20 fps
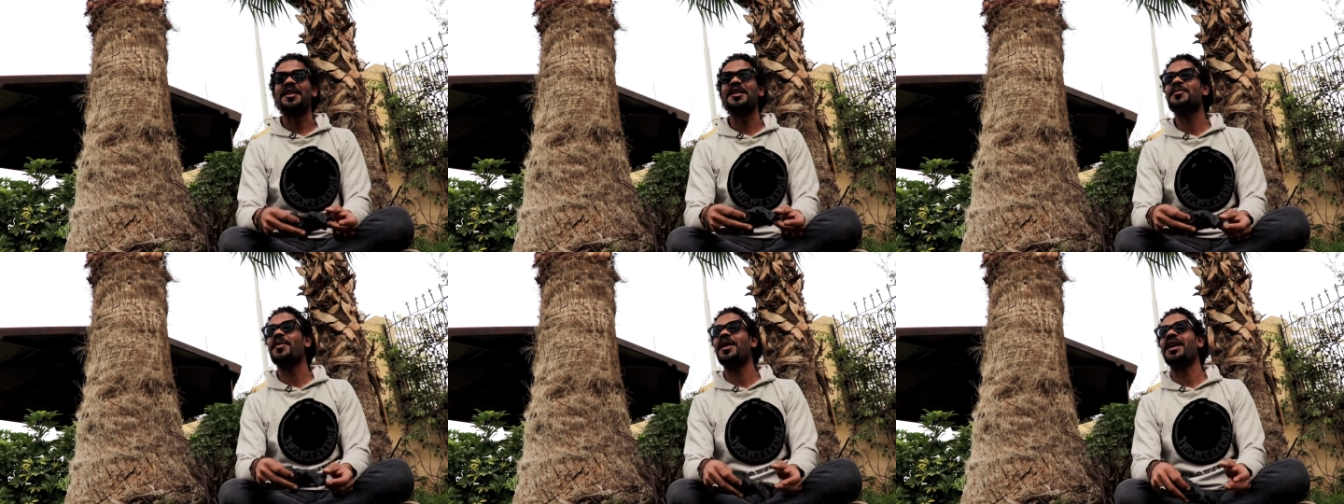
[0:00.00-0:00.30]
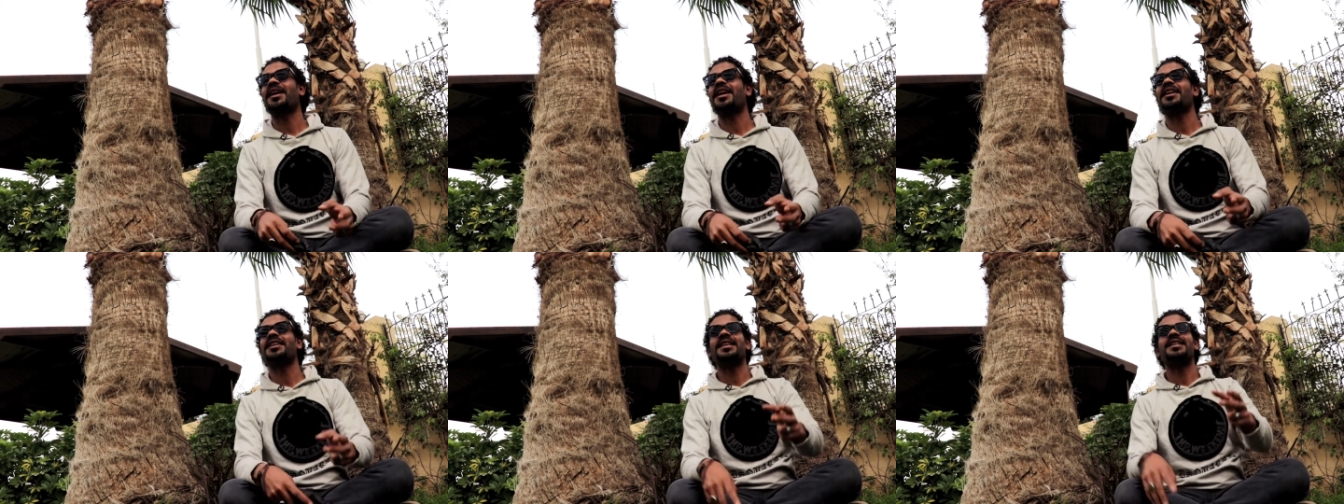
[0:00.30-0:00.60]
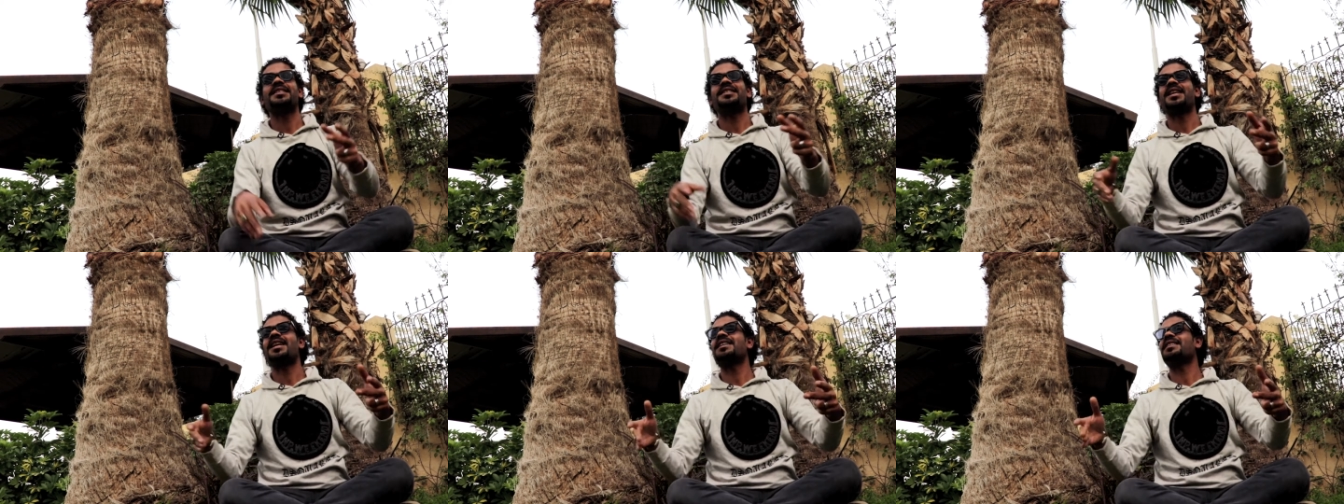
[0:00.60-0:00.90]
بالنسبه للعلاقات
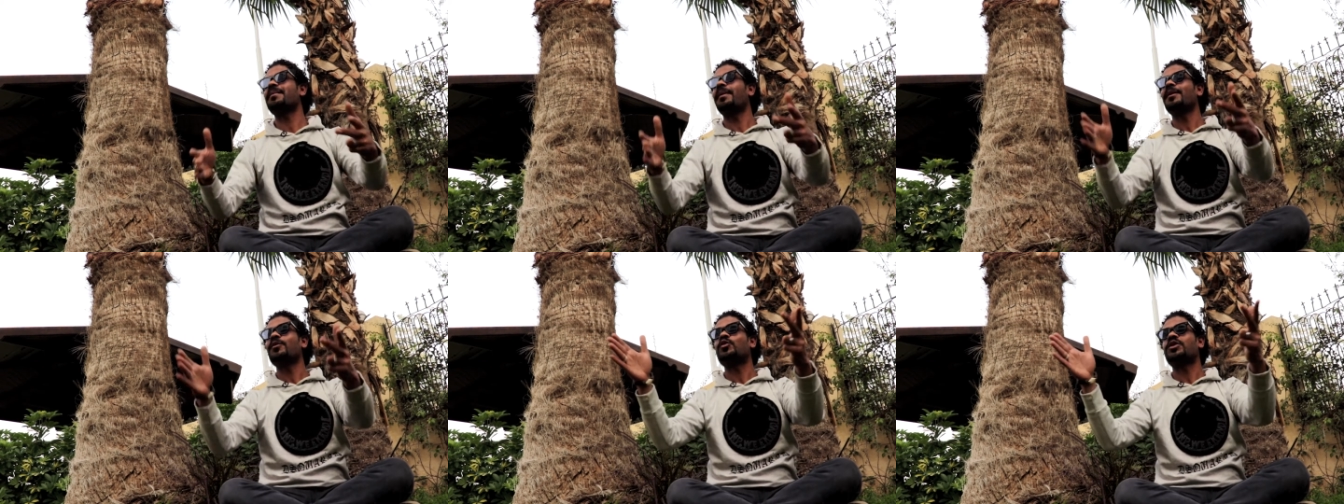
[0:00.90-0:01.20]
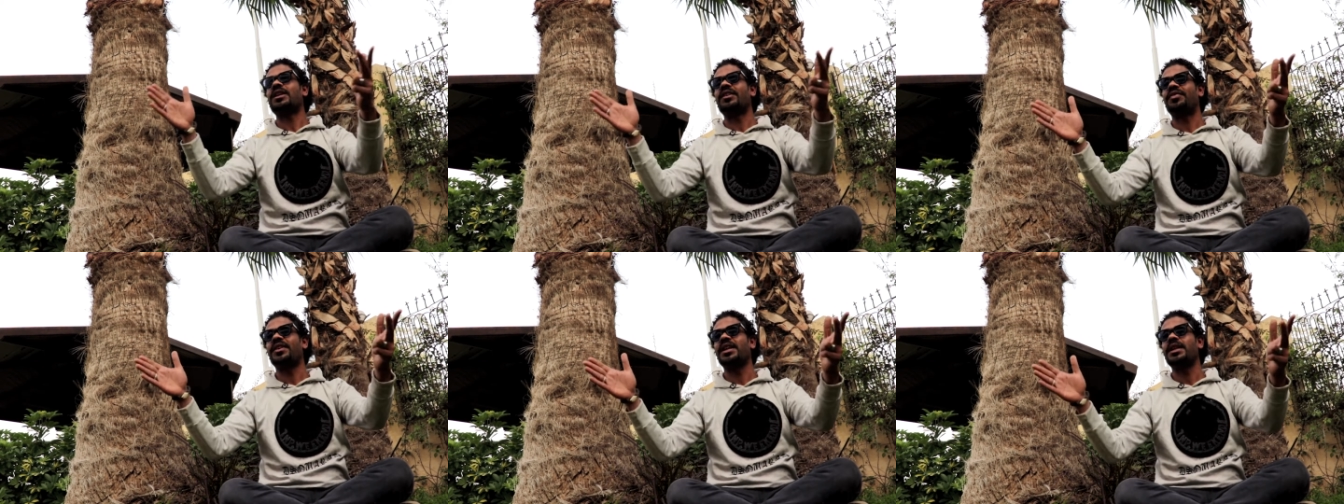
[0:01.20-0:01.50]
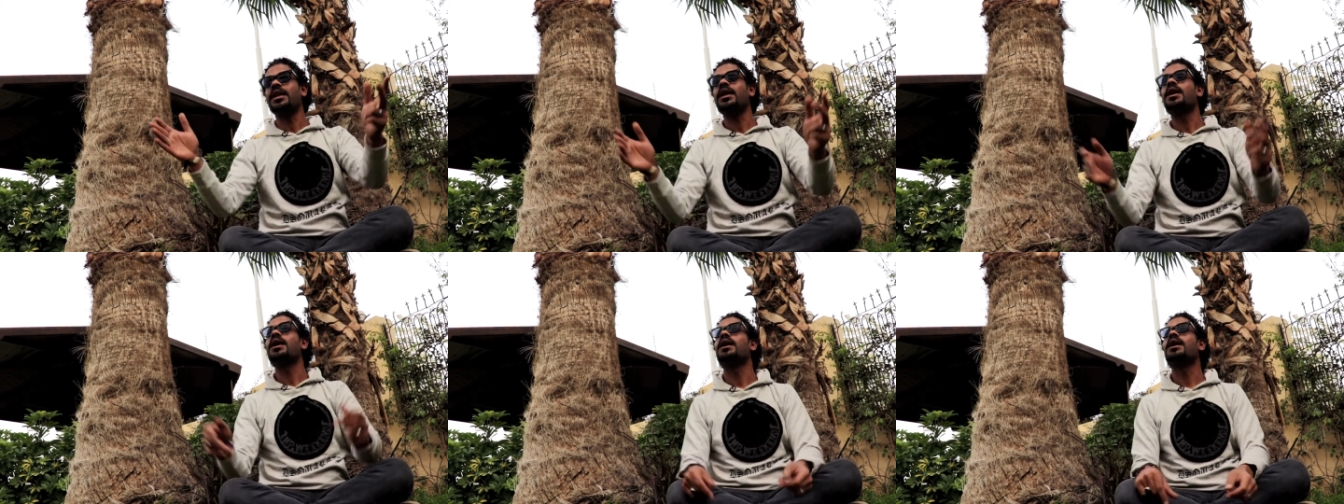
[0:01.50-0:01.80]
الانسانيه زي ما انتم
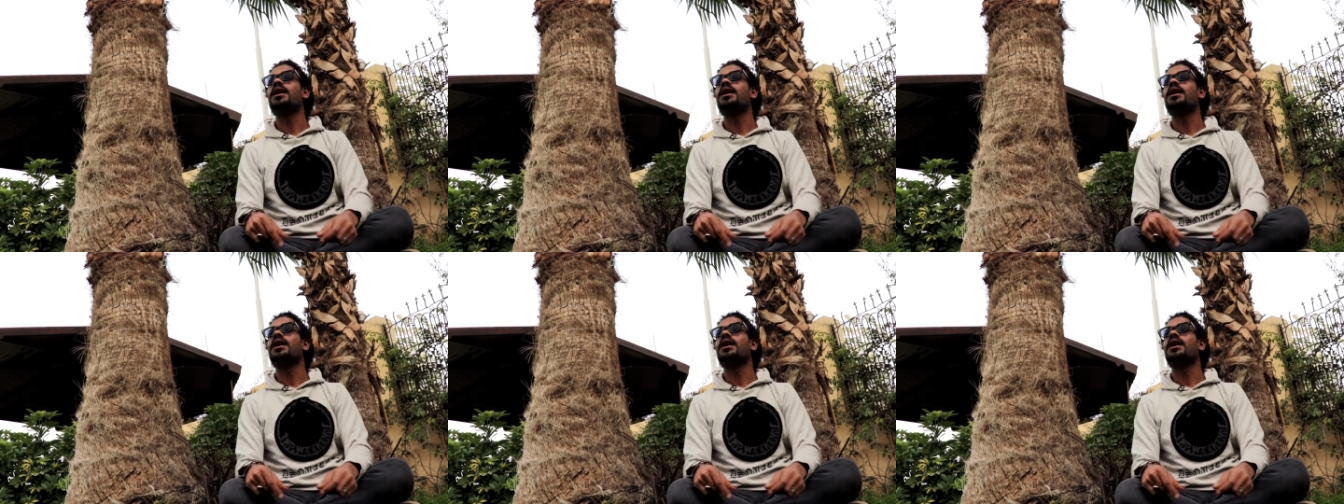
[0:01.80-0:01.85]
شايفين